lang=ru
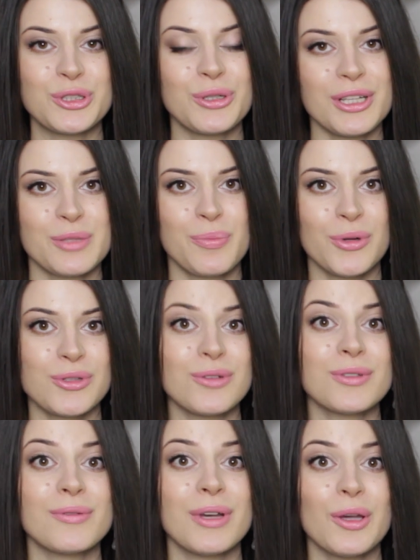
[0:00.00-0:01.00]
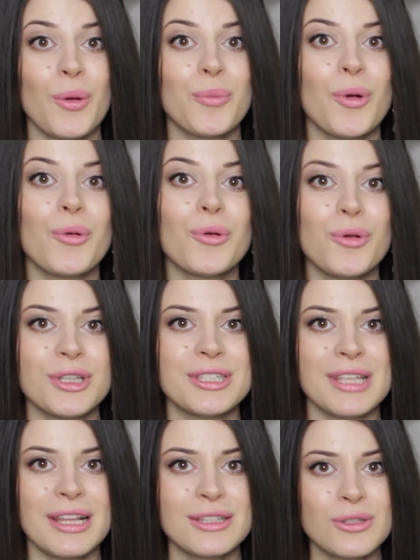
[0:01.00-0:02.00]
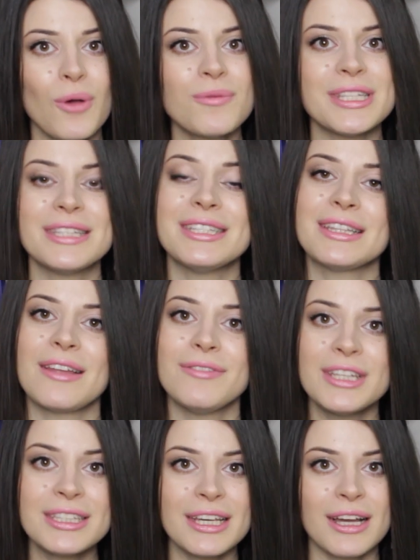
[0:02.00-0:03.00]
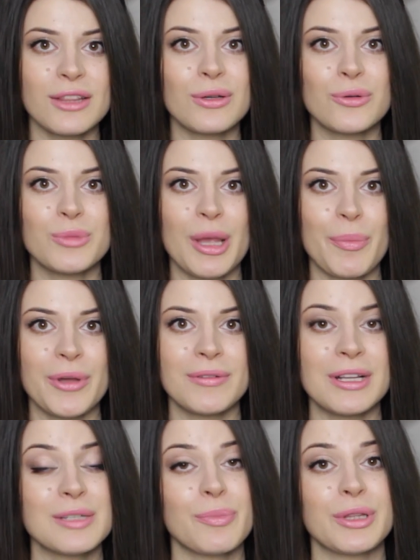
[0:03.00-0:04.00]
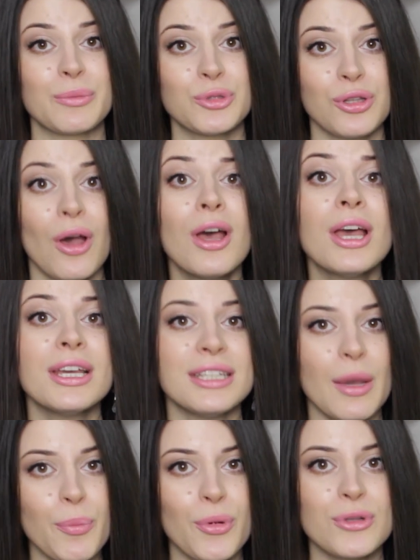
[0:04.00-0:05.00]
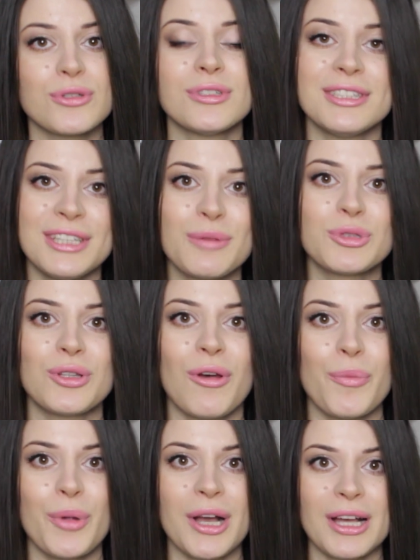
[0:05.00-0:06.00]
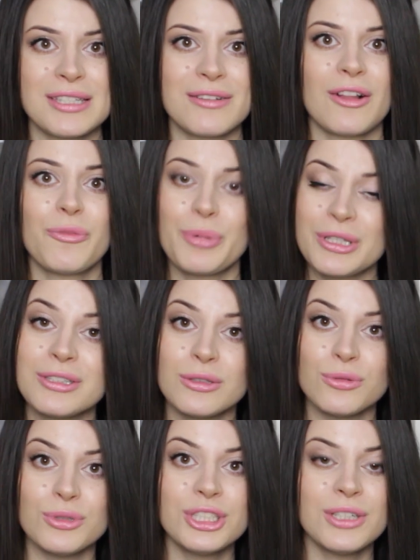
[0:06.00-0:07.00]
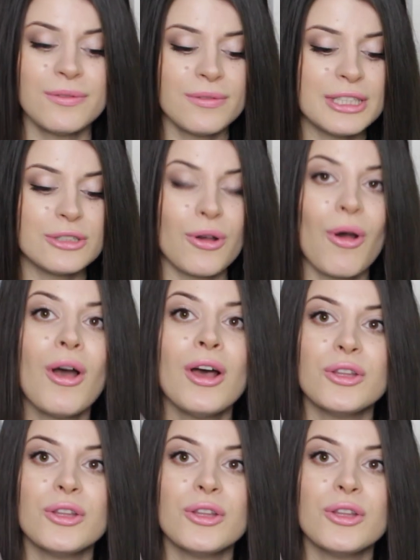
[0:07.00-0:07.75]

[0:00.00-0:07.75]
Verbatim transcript: что я использую в своем уходе за лицом, все те новинки, которые у меня появились, потому что я пользуюсь и тем, что я вам показывала в предыдущем видео,